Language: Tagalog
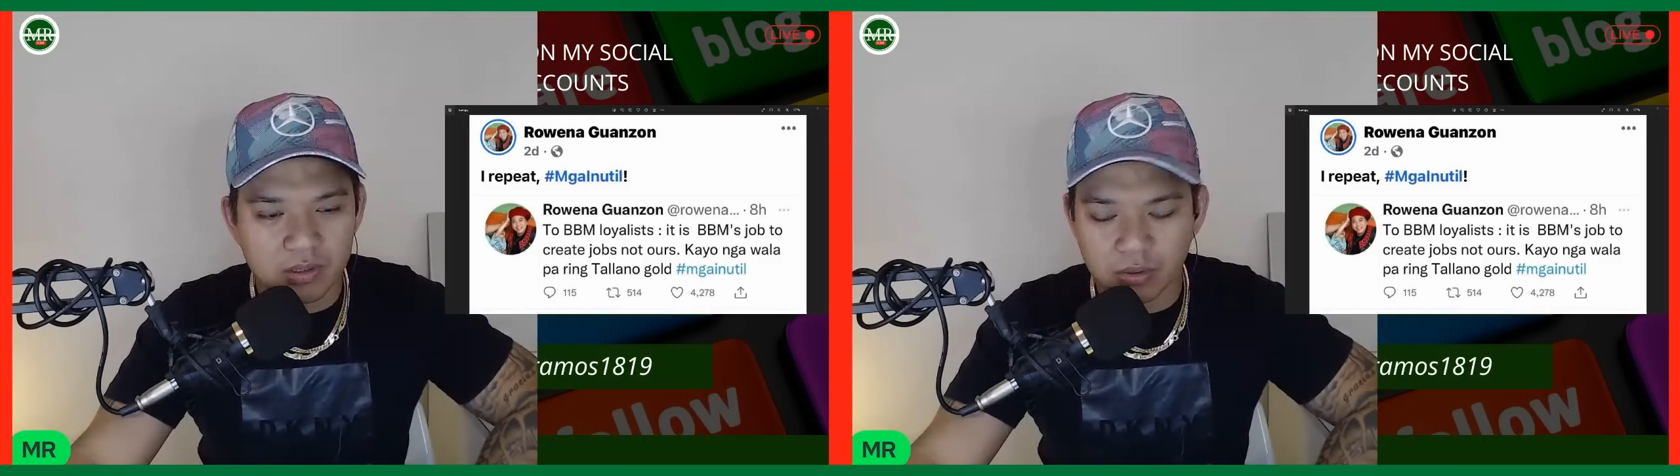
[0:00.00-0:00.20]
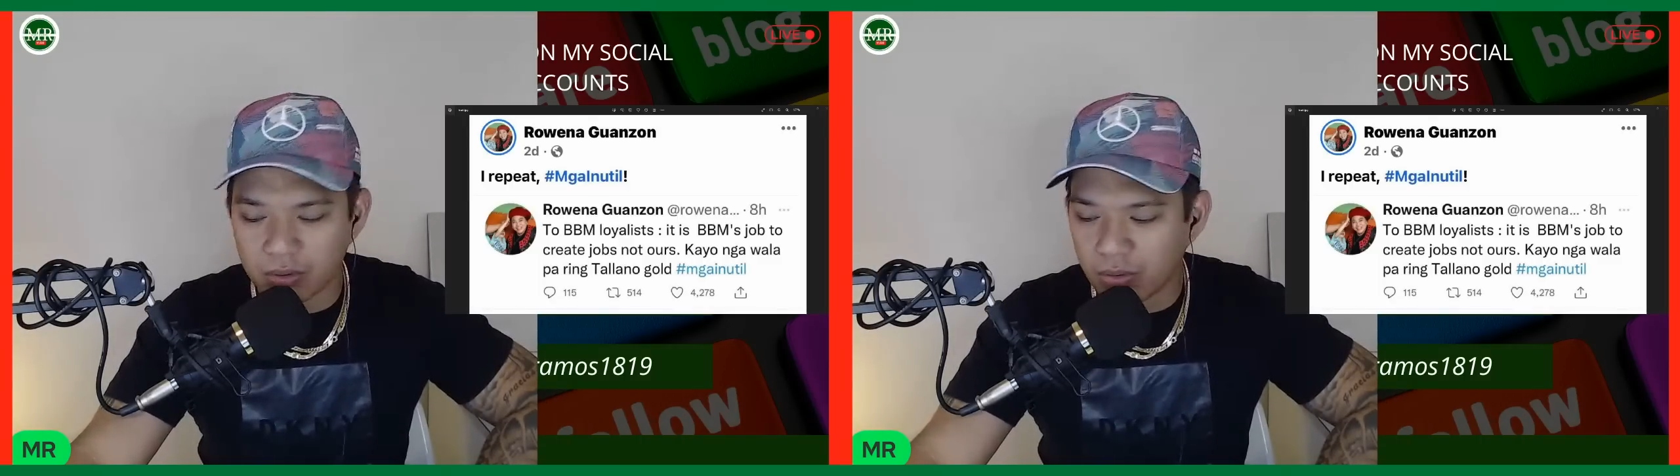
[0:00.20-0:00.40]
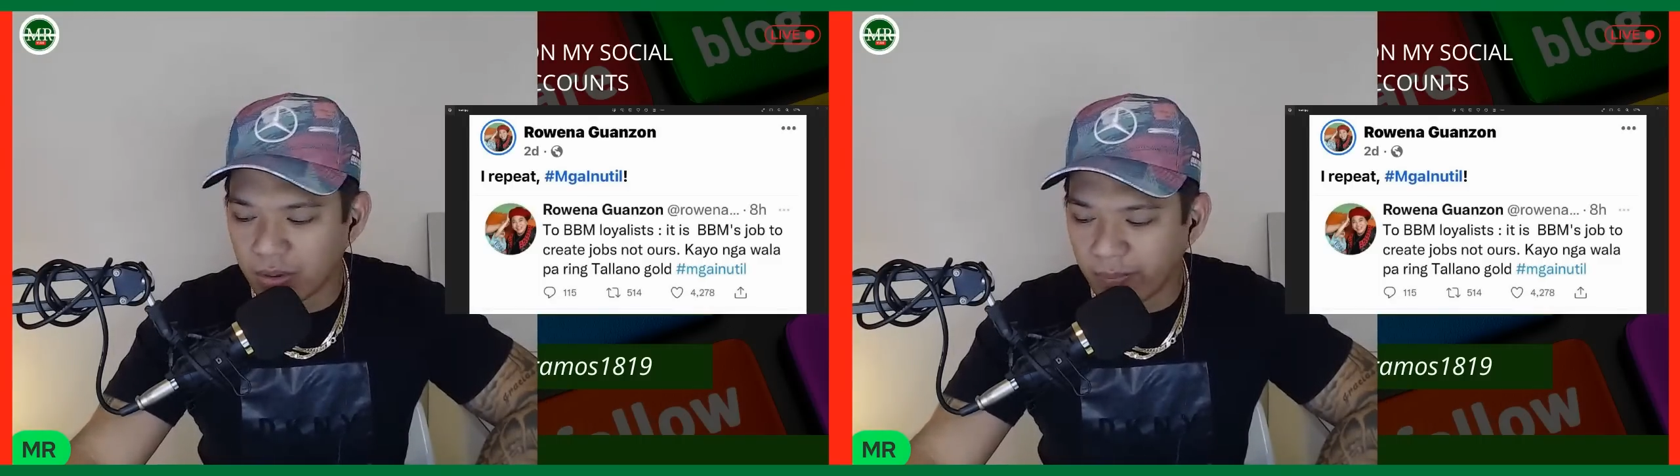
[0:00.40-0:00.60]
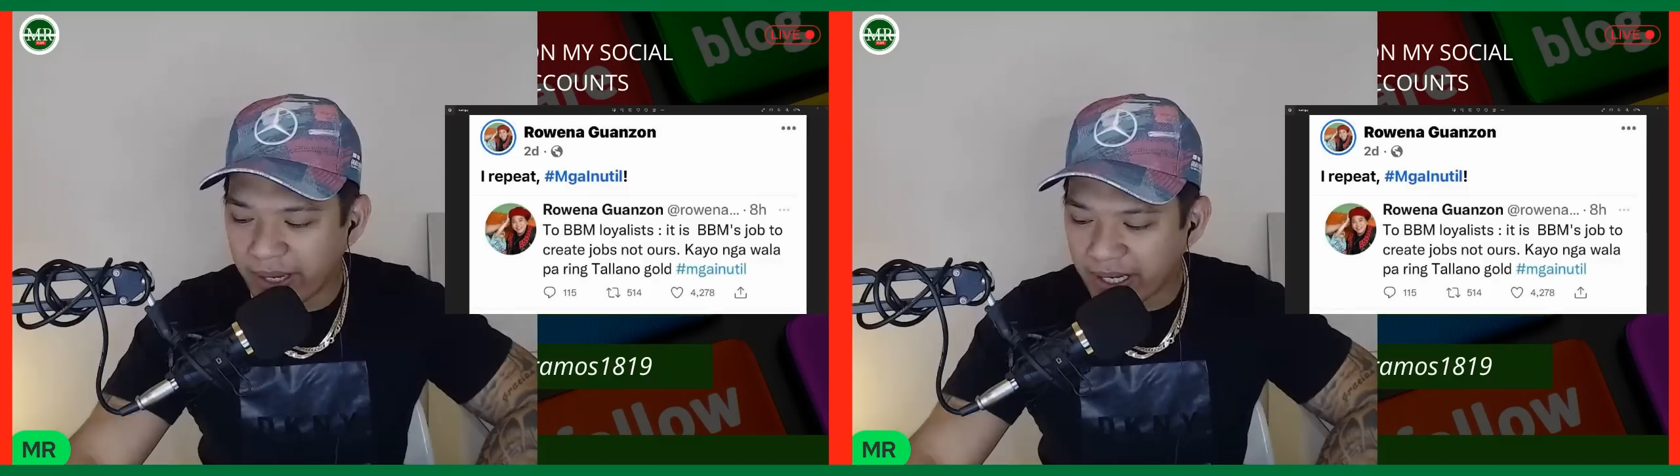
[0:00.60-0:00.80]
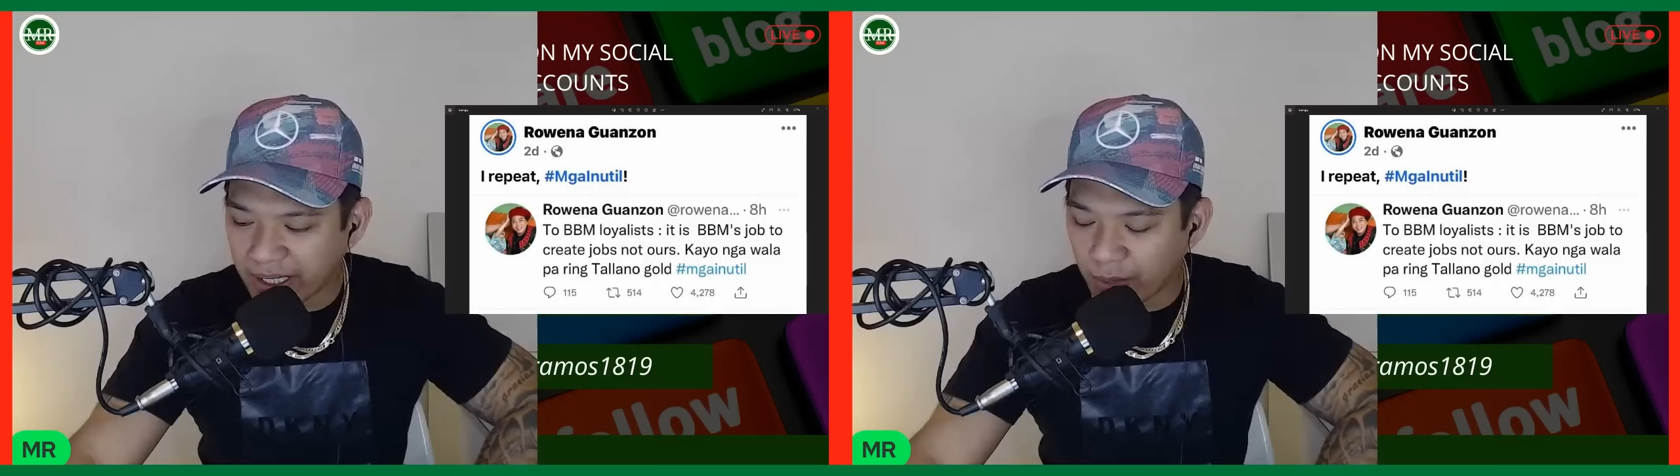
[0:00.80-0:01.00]
So kung
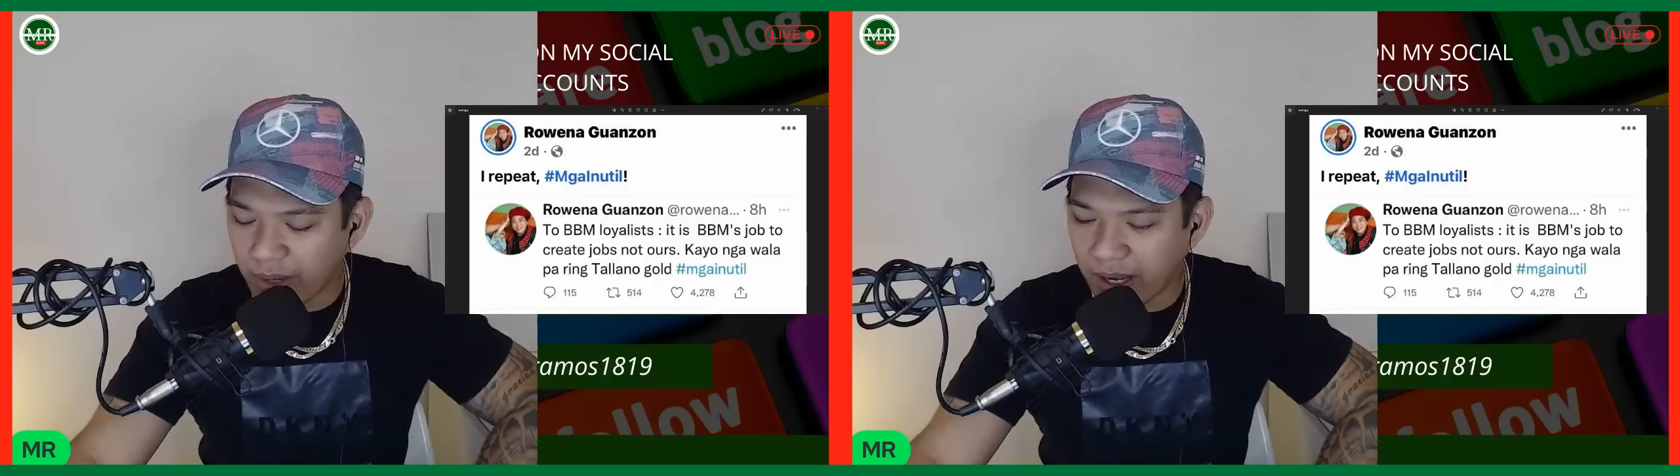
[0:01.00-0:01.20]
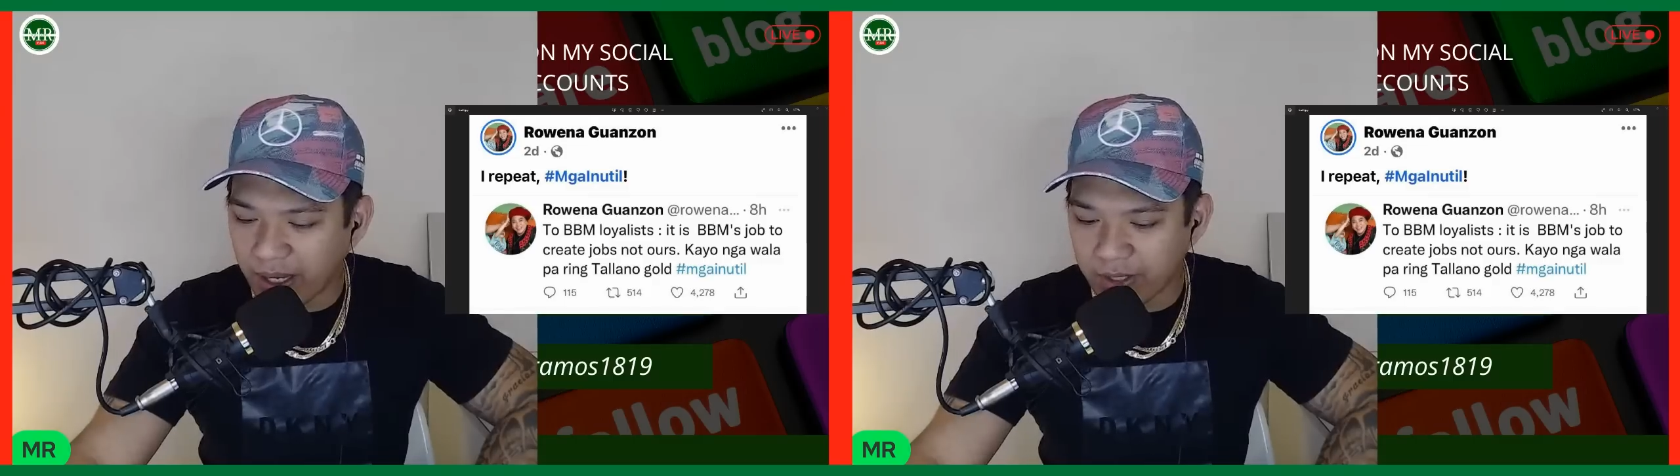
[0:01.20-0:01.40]
may nagawa